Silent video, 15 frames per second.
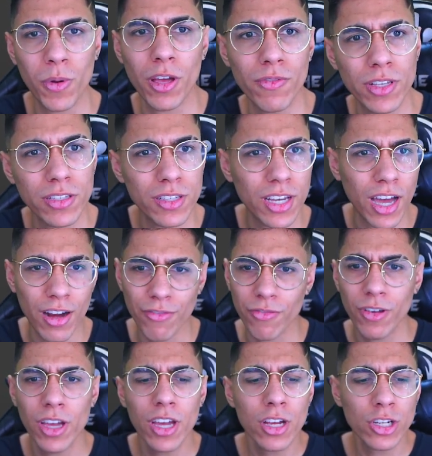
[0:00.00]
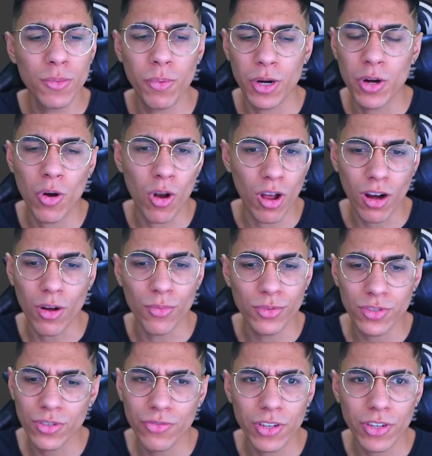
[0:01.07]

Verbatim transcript: Porque às vezes esse cara, tipo, ele coloca uns que